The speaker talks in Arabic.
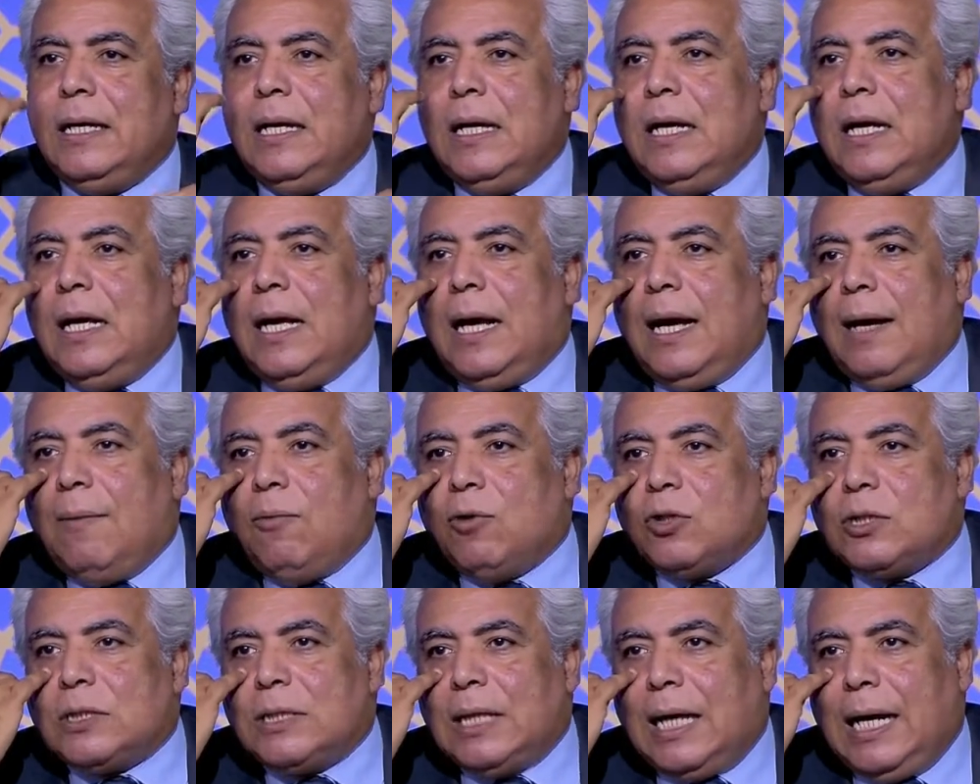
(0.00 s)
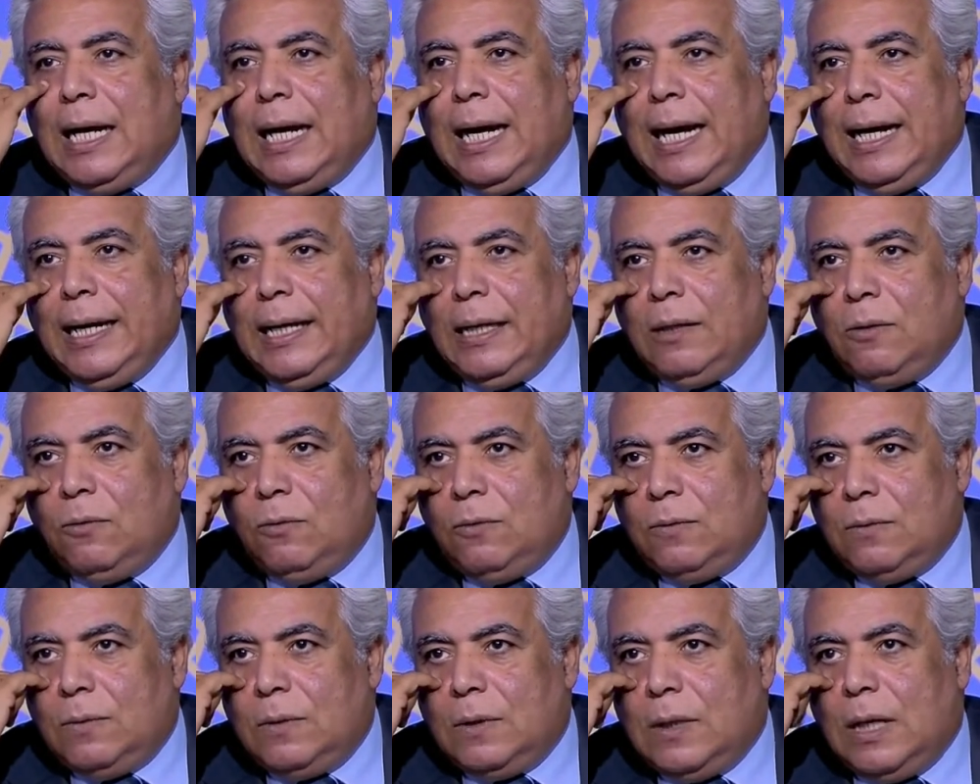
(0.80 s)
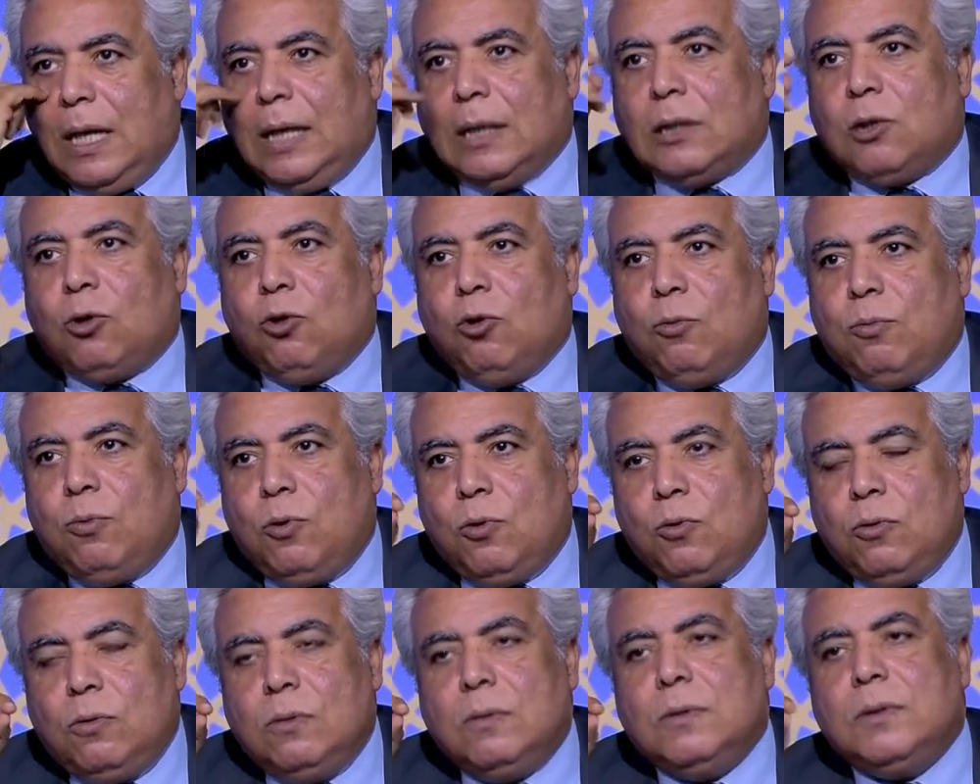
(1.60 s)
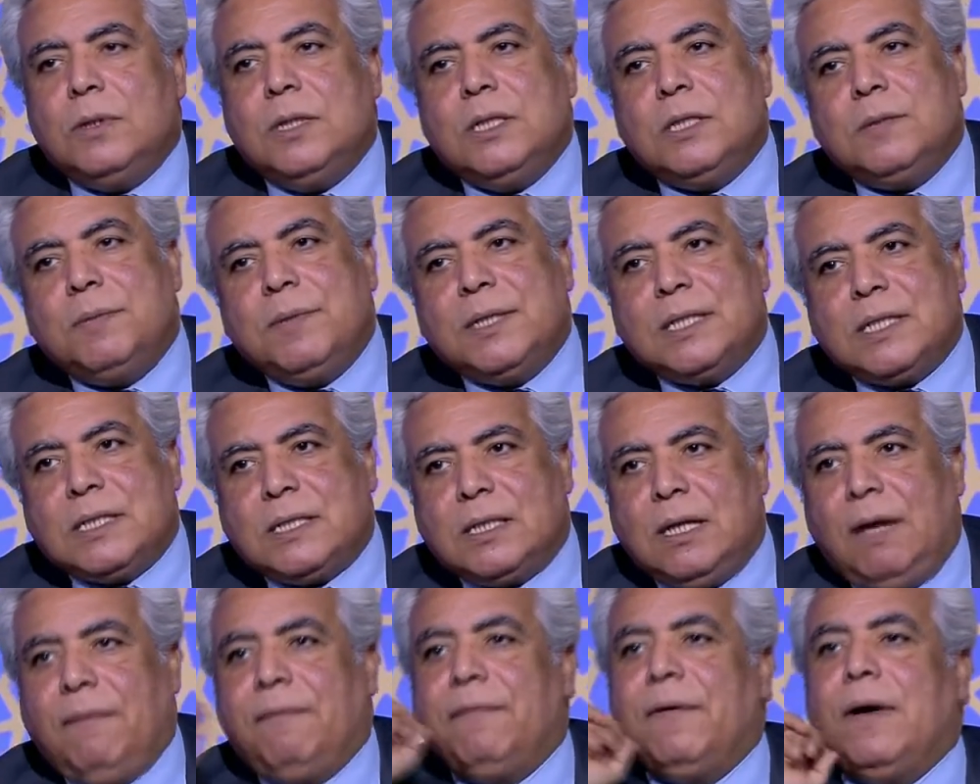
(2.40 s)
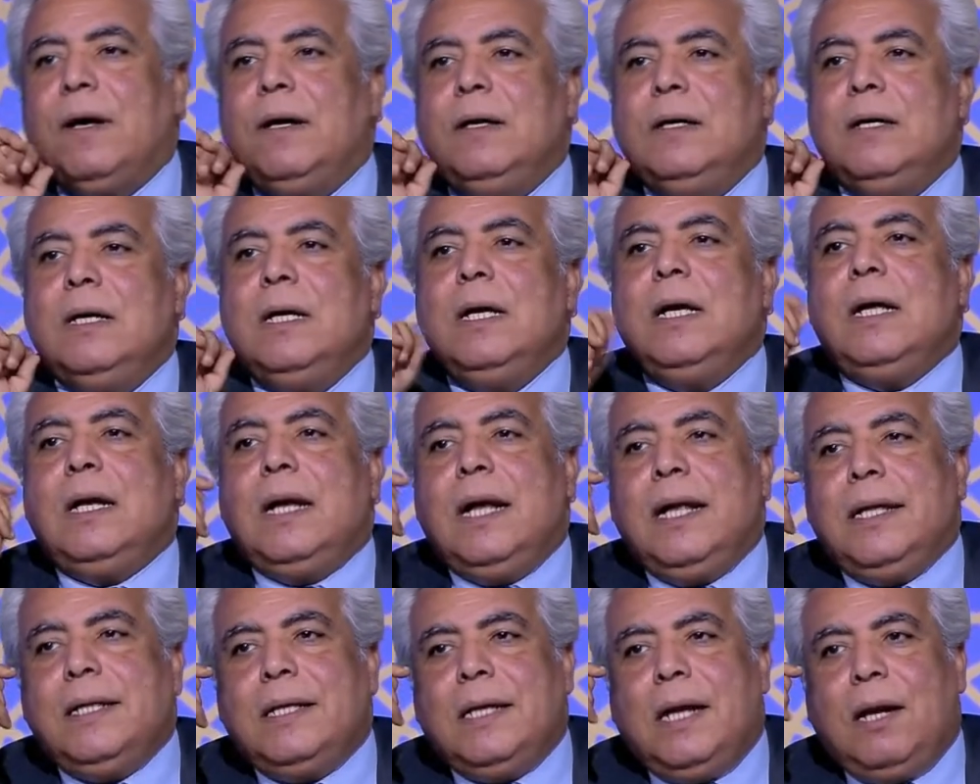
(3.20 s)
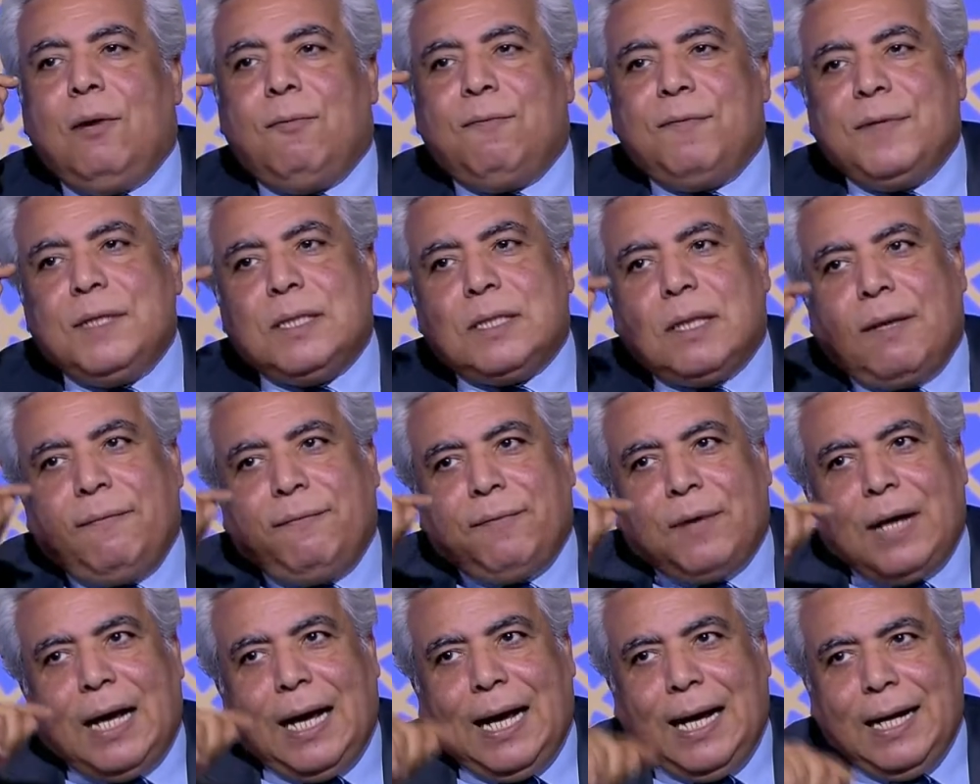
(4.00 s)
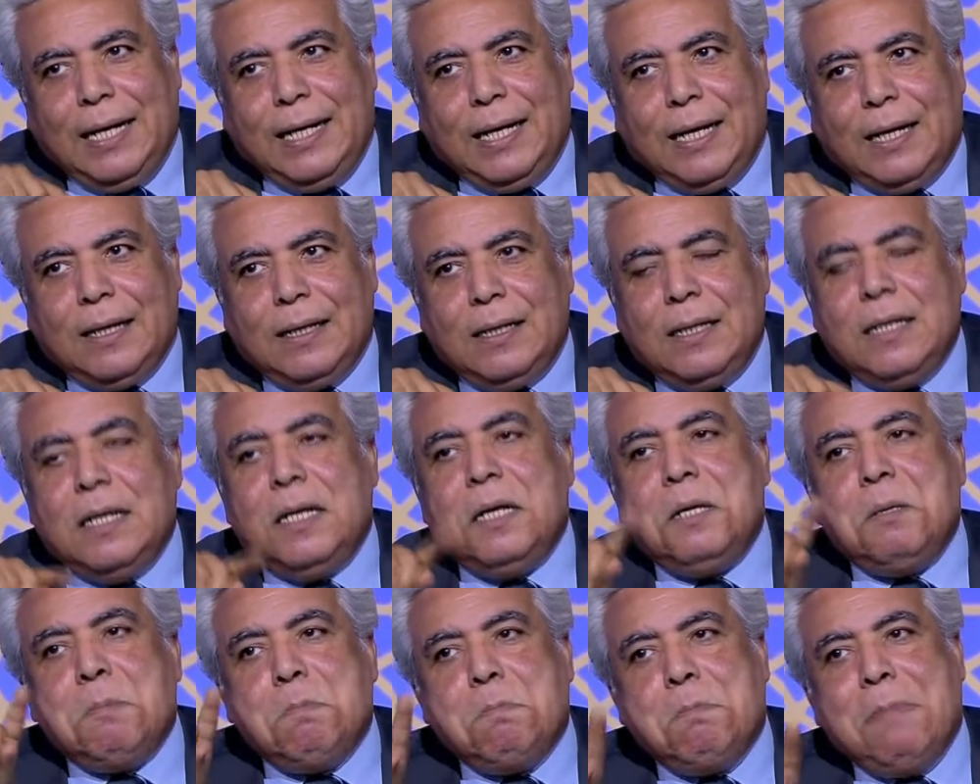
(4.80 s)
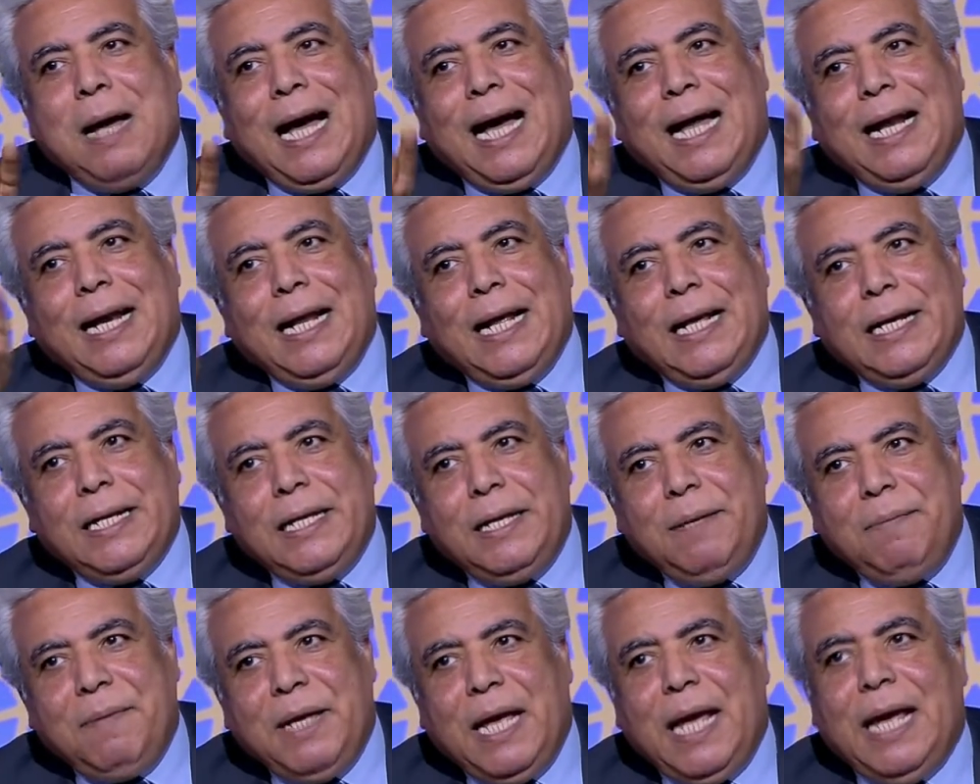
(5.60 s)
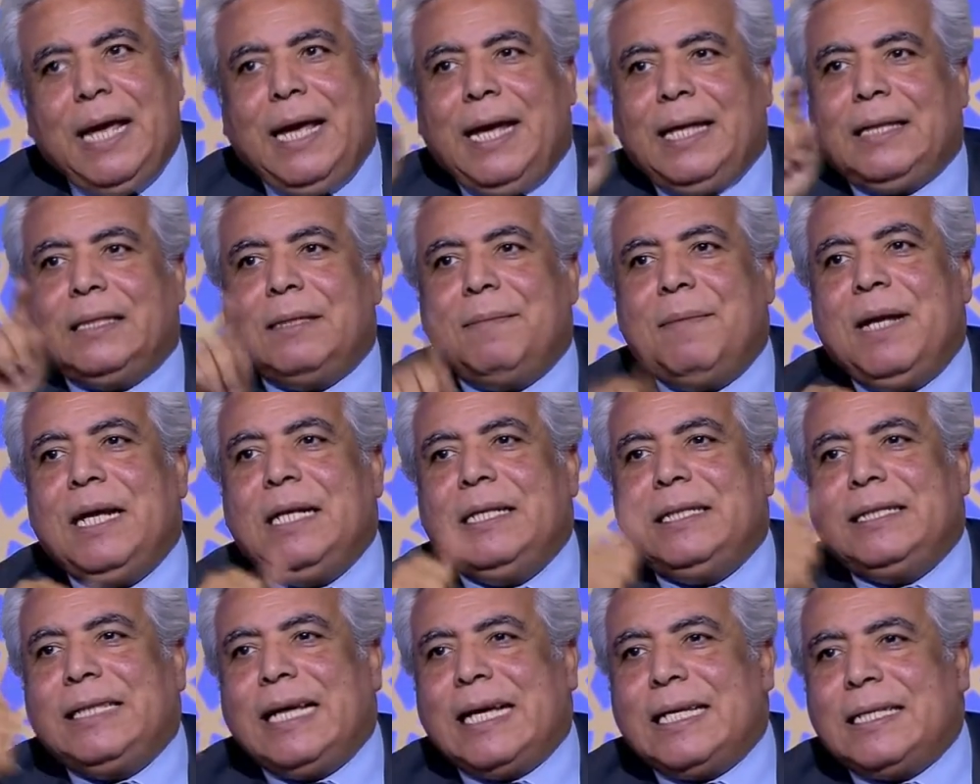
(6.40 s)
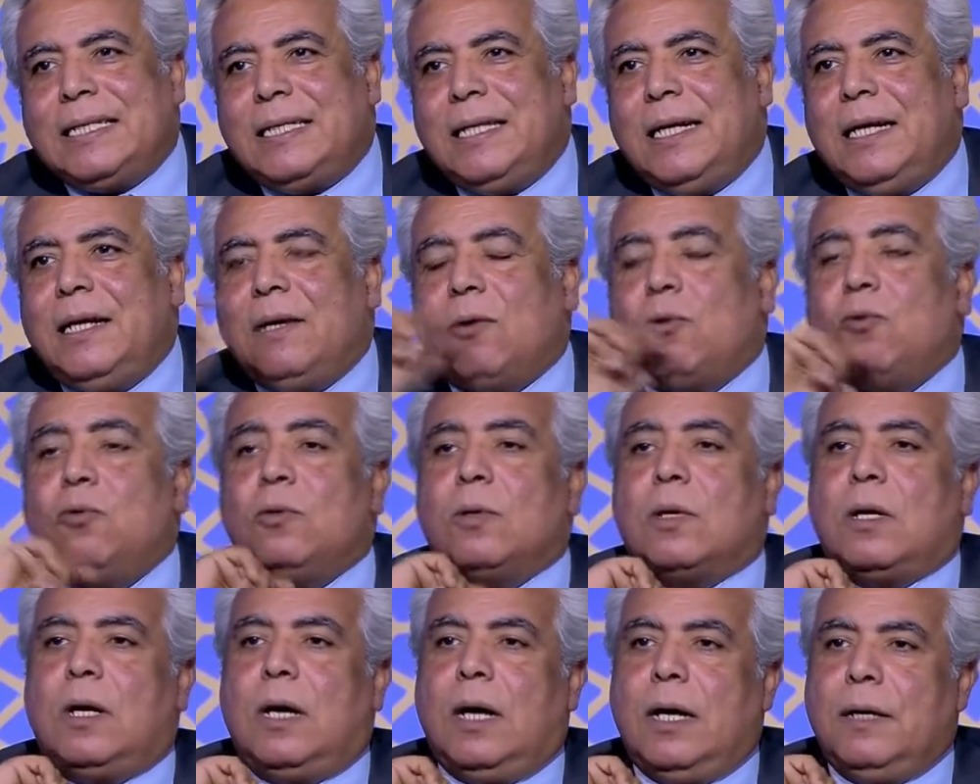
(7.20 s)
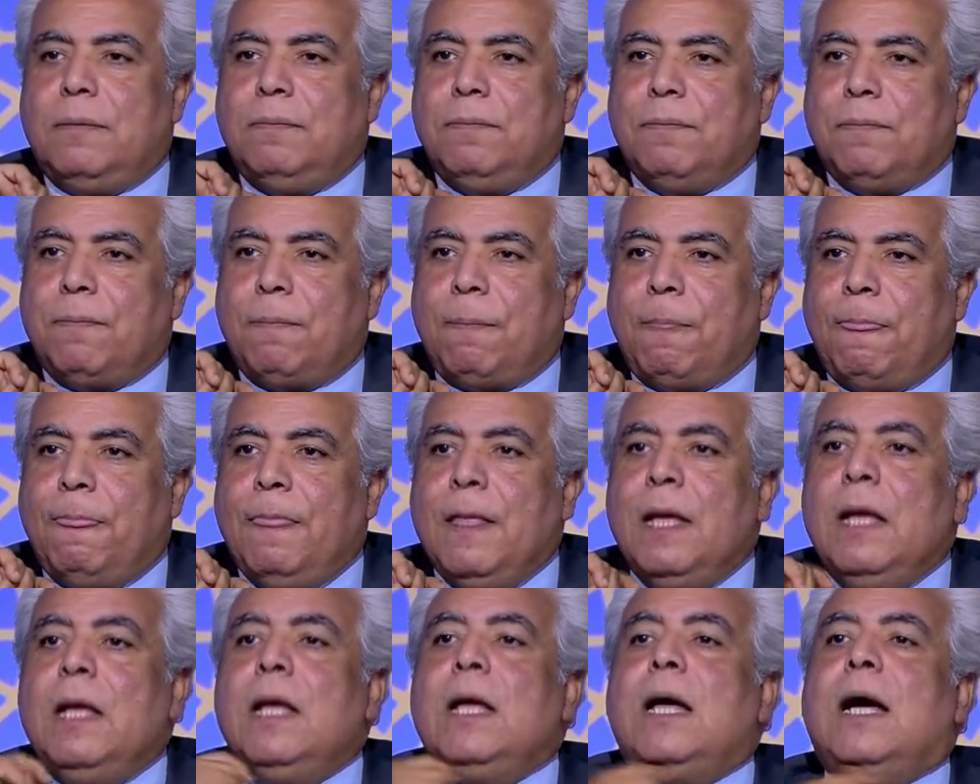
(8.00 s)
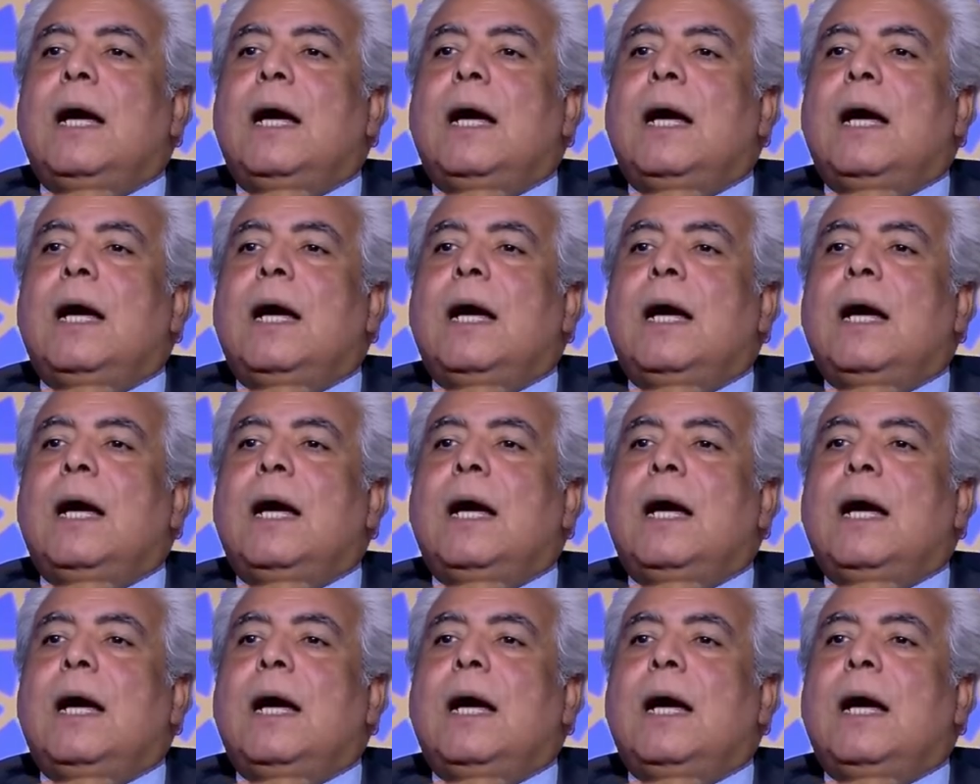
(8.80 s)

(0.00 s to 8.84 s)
هبص على عينه اطلب له نسبه الصفره مم. لان لو في صفره عاليه مع الانيميا احتمال التكسير يكون قائم مم.